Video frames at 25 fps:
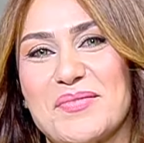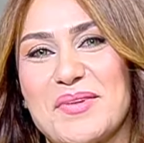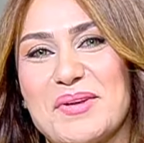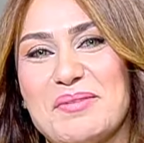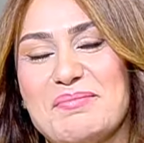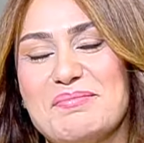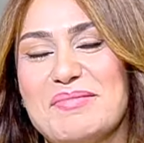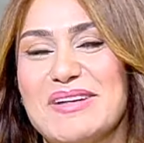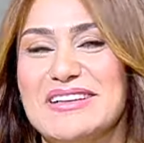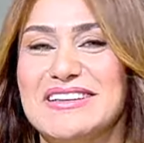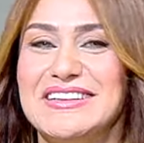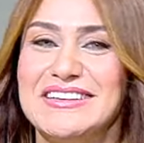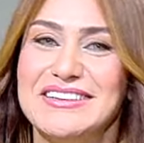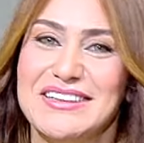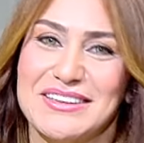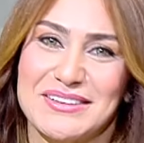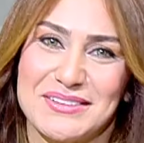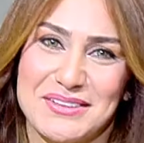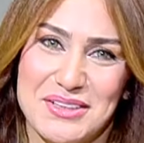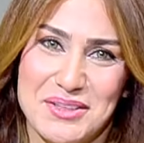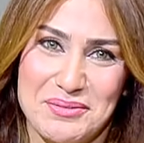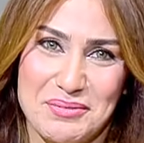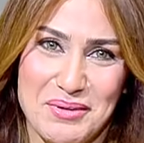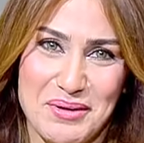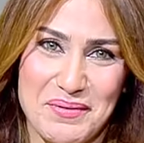مدينة
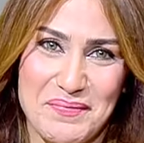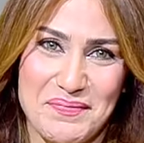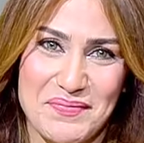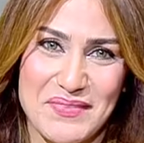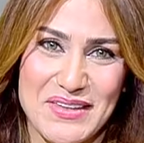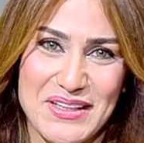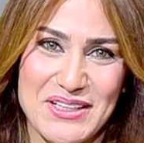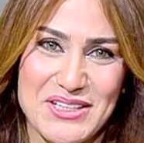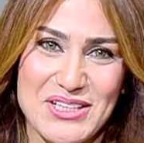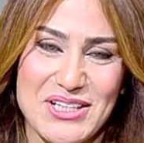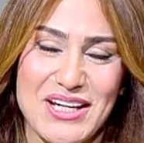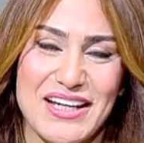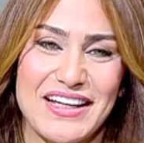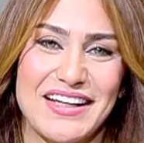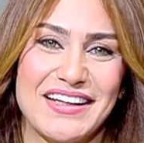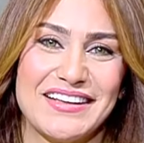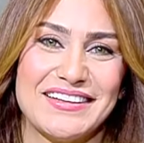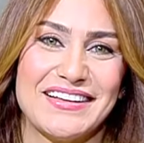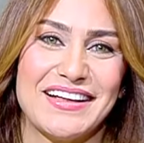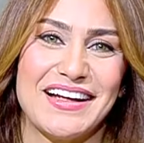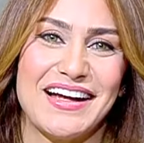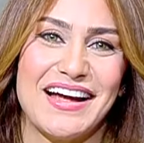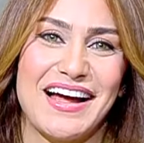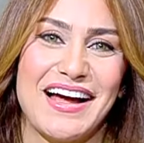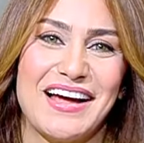طيبة
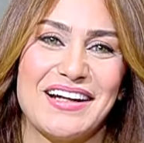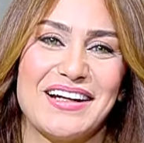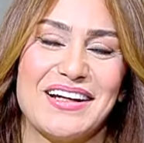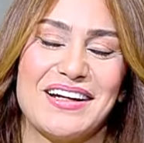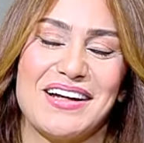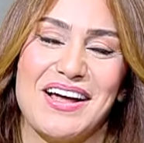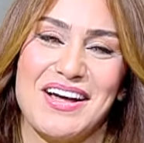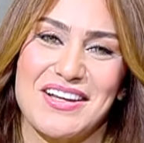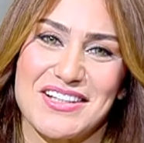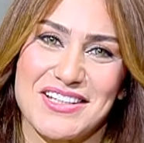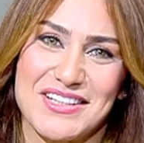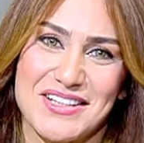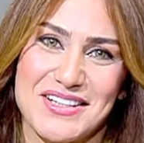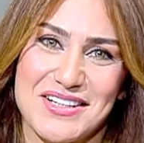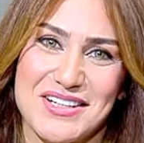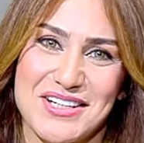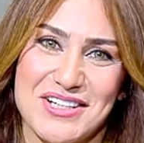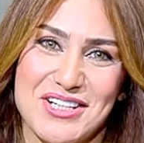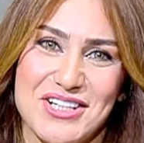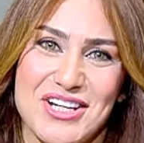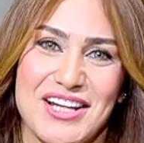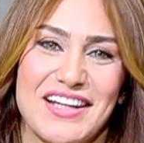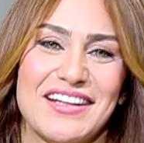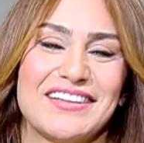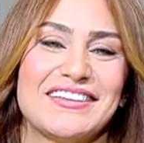شاهدة على العصر
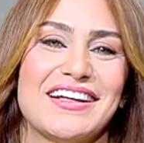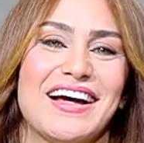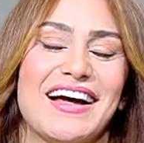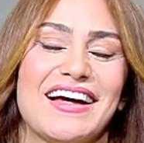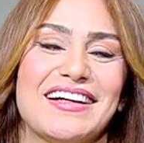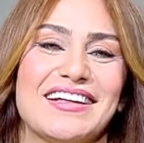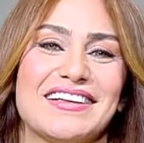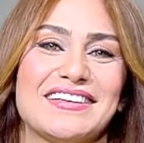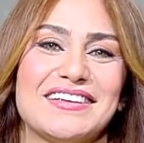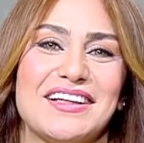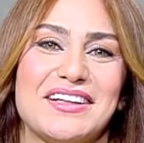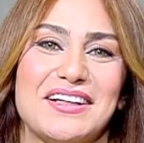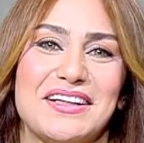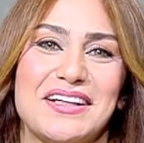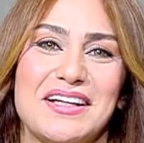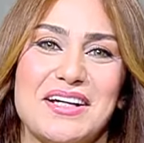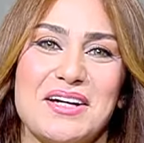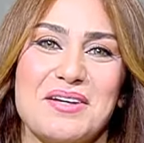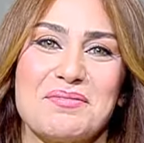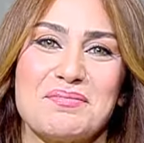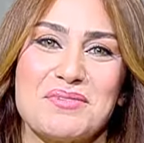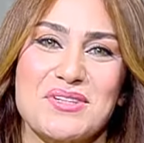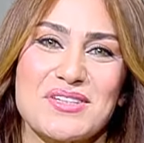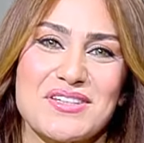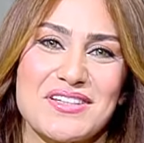شاهدة على
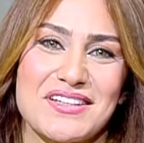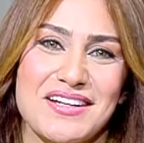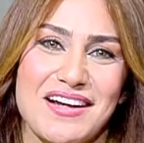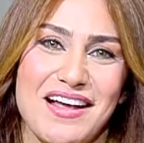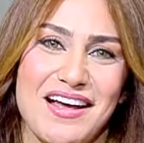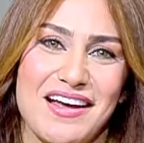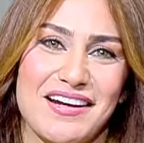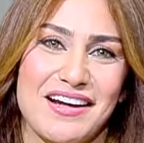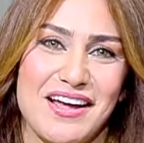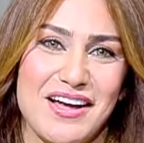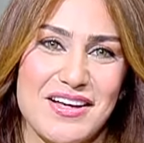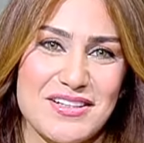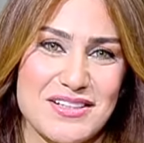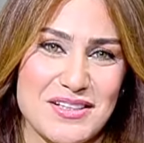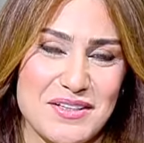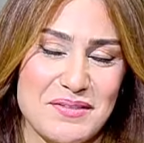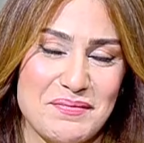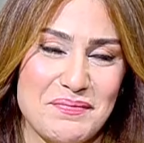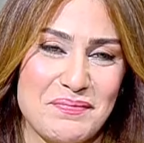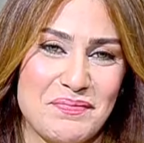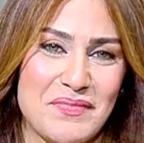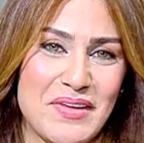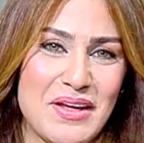تاريخ مصر العظيم